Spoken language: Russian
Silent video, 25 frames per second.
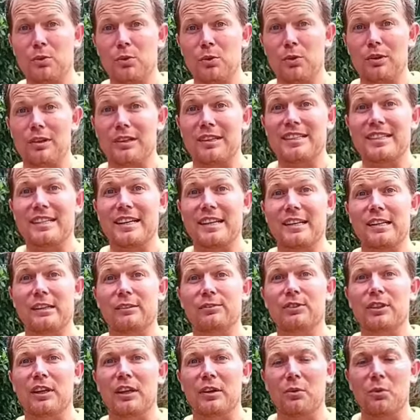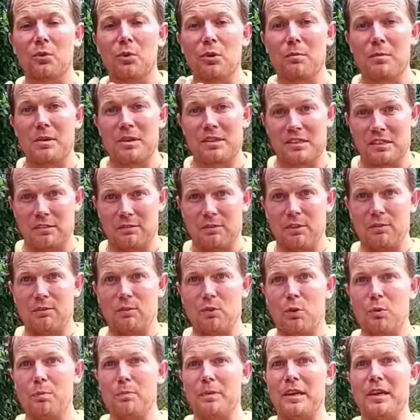город занял второе место в
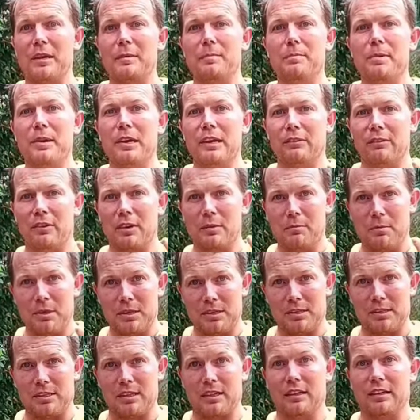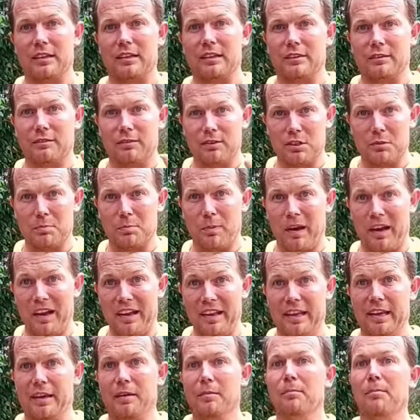Европе и первое место
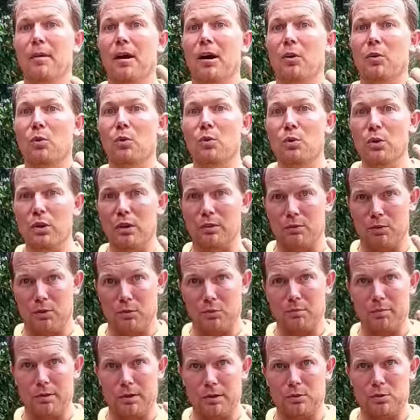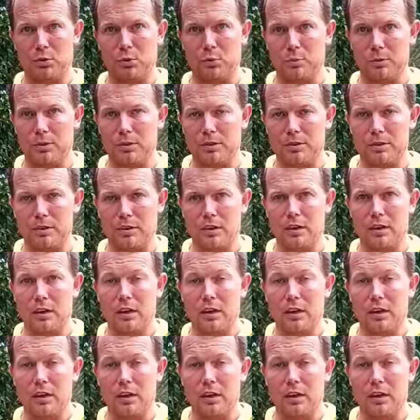Испании по уровню преступности.